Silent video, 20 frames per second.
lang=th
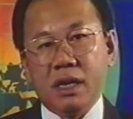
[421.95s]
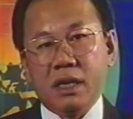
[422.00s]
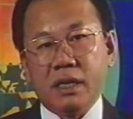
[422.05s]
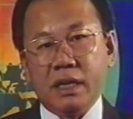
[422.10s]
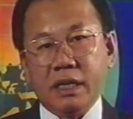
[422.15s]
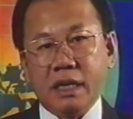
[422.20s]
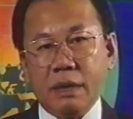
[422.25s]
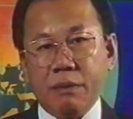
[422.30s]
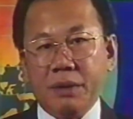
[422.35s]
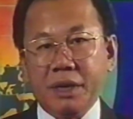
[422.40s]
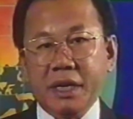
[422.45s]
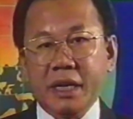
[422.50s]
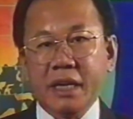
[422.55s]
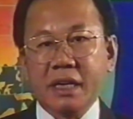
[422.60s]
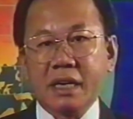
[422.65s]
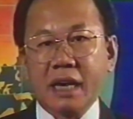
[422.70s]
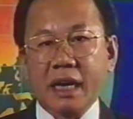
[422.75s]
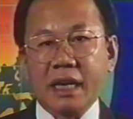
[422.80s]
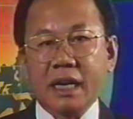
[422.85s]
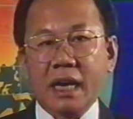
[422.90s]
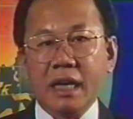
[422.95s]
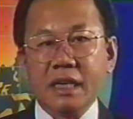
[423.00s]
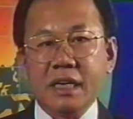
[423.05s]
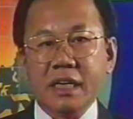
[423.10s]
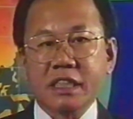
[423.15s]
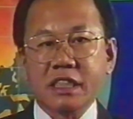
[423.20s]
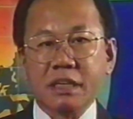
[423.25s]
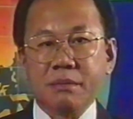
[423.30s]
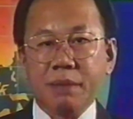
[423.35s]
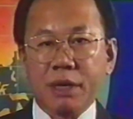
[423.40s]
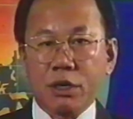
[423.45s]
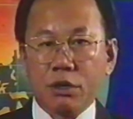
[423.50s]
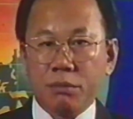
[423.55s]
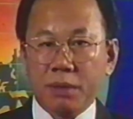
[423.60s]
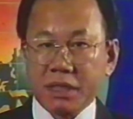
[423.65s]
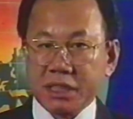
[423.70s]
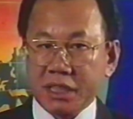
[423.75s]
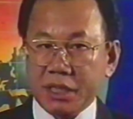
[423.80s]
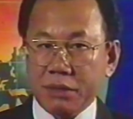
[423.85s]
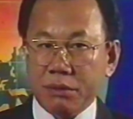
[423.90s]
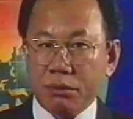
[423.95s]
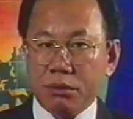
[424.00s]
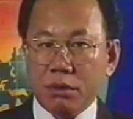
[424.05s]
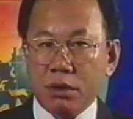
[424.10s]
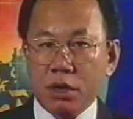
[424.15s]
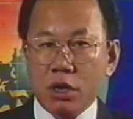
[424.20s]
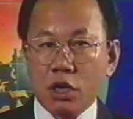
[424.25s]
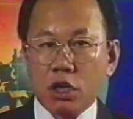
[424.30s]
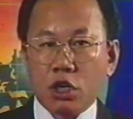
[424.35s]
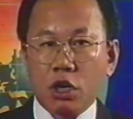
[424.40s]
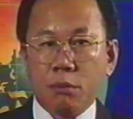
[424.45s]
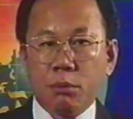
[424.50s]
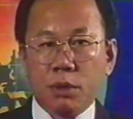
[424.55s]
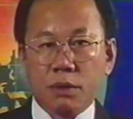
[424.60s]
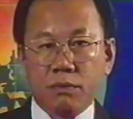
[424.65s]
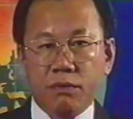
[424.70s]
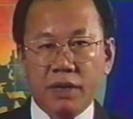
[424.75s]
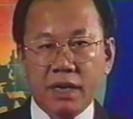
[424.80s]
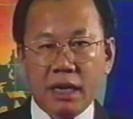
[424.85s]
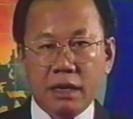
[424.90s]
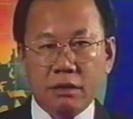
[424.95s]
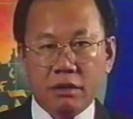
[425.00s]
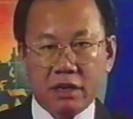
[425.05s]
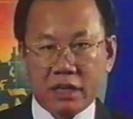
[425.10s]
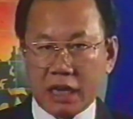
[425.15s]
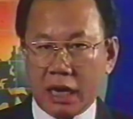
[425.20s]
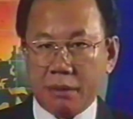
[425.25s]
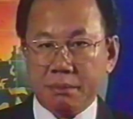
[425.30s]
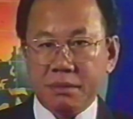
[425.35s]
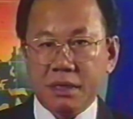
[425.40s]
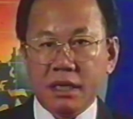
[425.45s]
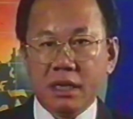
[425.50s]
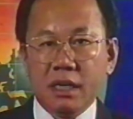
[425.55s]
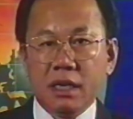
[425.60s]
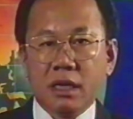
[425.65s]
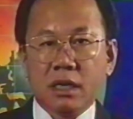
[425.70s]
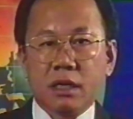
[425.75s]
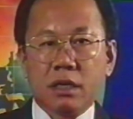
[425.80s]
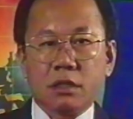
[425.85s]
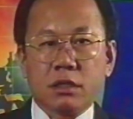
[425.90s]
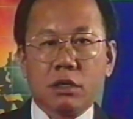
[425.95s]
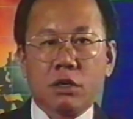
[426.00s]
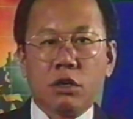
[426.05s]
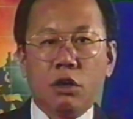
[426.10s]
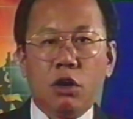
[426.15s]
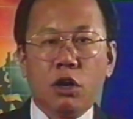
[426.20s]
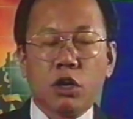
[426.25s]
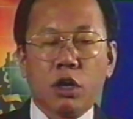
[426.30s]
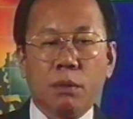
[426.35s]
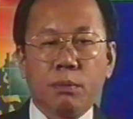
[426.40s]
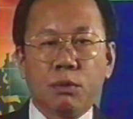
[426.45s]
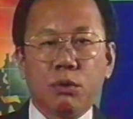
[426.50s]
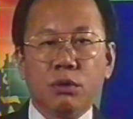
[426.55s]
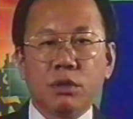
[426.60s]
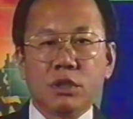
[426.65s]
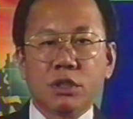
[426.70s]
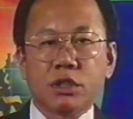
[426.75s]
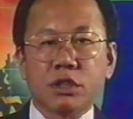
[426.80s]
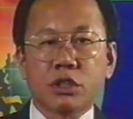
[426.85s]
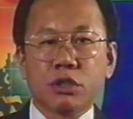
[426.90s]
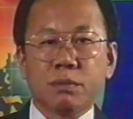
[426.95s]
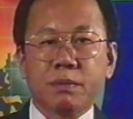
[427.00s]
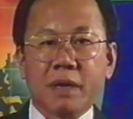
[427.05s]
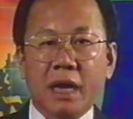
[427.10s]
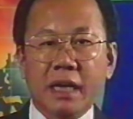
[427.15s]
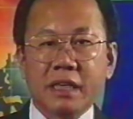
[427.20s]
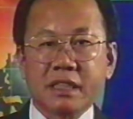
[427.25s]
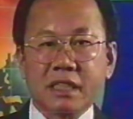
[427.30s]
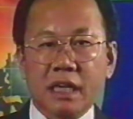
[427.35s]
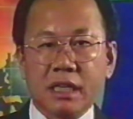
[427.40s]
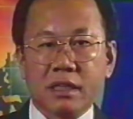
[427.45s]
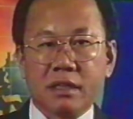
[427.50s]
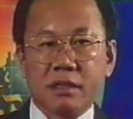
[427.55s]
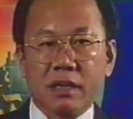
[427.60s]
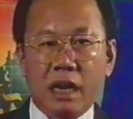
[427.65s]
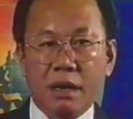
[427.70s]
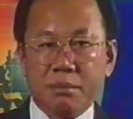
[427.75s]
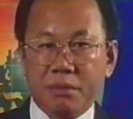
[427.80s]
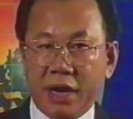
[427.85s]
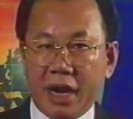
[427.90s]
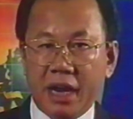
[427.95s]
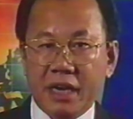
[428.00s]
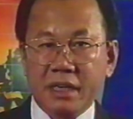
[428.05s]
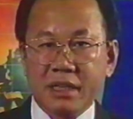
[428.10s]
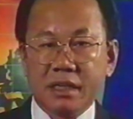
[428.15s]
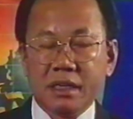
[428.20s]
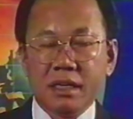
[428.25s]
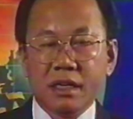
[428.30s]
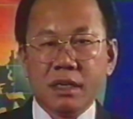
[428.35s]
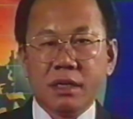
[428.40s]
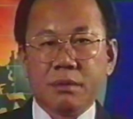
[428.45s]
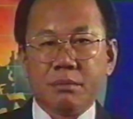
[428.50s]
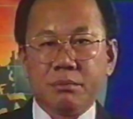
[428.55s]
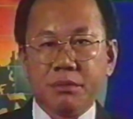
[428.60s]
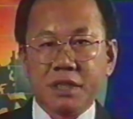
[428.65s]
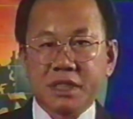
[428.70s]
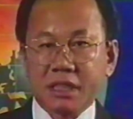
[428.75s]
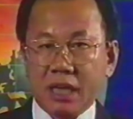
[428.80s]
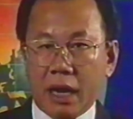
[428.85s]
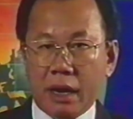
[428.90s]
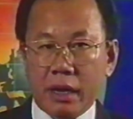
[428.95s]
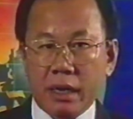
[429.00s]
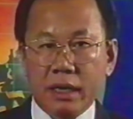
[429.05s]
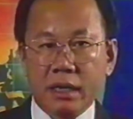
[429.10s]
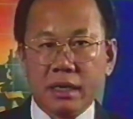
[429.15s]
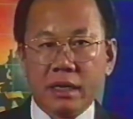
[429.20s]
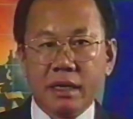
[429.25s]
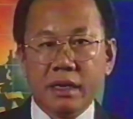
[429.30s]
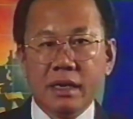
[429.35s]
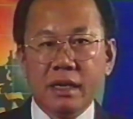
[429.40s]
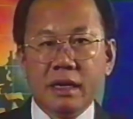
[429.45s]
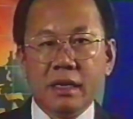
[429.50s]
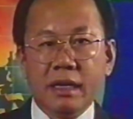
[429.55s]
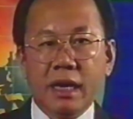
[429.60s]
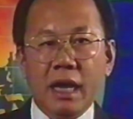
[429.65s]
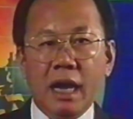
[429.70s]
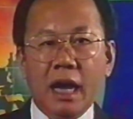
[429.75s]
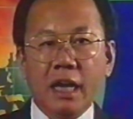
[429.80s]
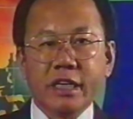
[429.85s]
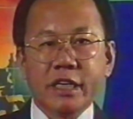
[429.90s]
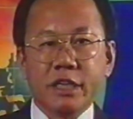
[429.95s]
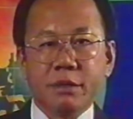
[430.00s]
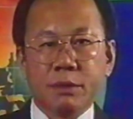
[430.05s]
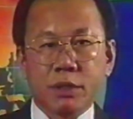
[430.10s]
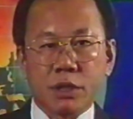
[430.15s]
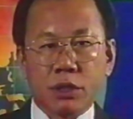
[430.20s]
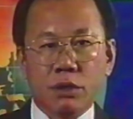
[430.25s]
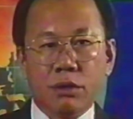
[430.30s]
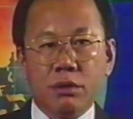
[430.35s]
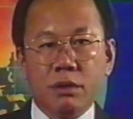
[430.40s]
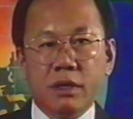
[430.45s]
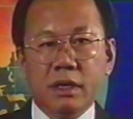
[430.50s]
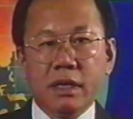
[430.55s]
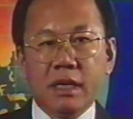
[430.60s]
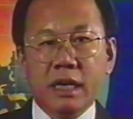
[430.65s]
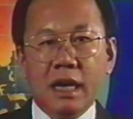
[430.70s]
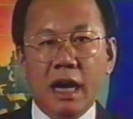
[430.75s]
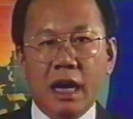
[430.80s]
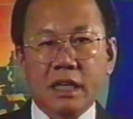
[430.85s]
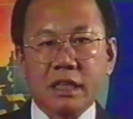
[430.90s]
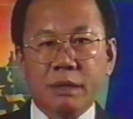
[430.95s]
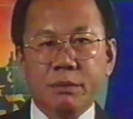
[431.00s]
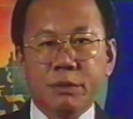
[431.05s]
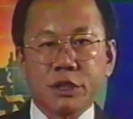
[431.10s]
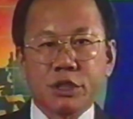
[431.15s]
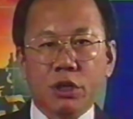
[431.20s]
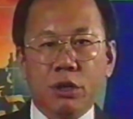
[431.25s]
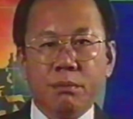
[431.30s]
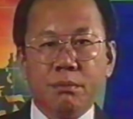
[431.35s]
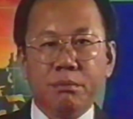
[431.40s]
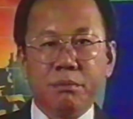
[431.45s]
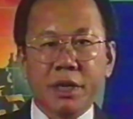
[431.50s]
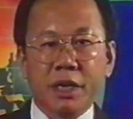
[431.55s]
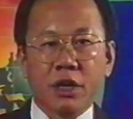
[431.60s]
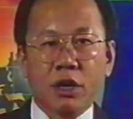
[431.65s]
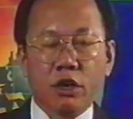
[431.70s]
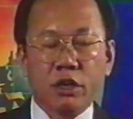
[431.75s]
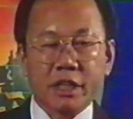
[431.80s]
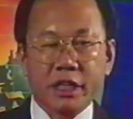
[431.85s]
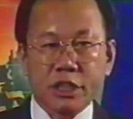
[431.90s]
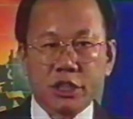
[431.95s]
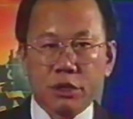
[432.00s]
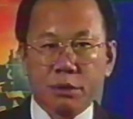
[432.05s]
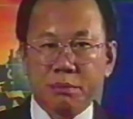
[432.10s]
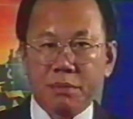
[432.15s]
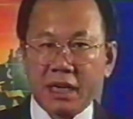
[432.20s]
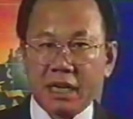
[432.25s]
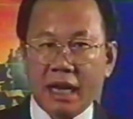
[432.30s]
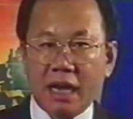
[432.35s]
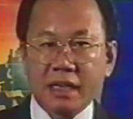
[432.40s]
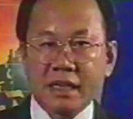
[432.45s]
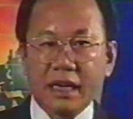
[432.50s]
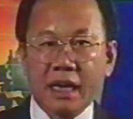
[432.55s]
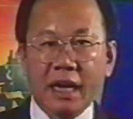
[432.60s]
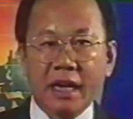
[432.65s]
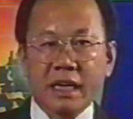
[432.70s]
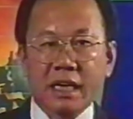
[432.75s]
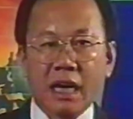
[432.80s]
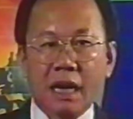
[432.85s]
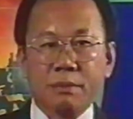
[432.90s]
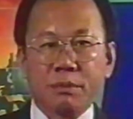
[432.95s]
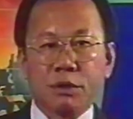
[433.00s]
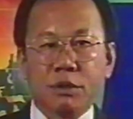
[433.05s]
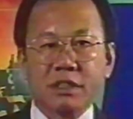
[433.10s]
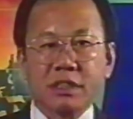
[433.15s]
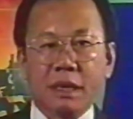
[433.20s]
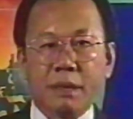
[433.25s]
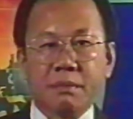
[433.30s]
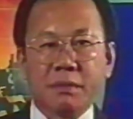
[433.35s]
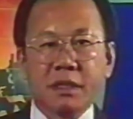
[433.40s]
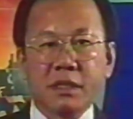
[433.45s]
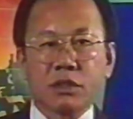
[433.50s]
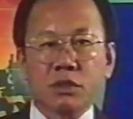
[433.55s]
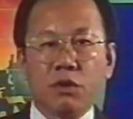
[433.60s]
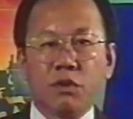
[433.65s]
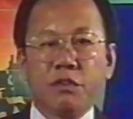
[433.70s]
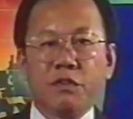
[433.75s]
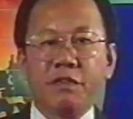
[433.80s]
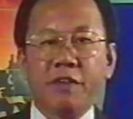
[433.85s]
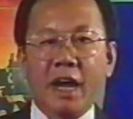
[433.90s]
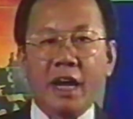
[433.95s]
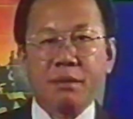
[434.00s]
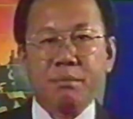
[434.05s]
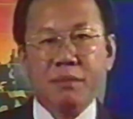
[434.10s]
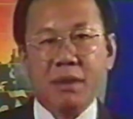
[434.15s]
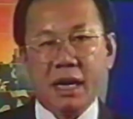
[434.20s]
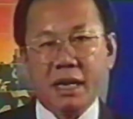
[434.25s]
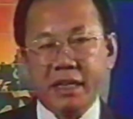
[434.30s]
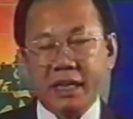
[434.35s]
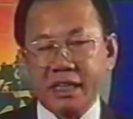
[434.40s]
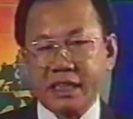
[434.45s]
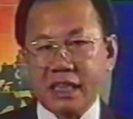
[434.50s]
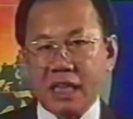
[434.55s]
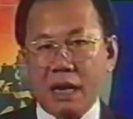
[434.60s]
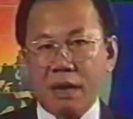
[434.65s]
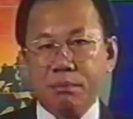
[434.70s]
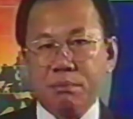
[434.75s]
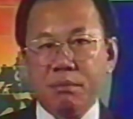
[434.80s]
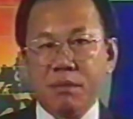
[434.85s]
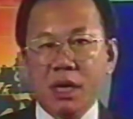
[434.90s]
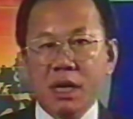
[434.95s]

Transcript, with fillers: และในวันนี้รายการ Nation Microbus News ก็หมดเวลาแล้วครับก็ต้องขอขอบคุณซุปไก่สกัดตราแบรนด์ Brisk Color และ Ajinomotoหากท่านผู้ชมมีข้อติชมประการใดนะครับโทรศัพท์หรือส่งแฟกซ์มาได้ตาม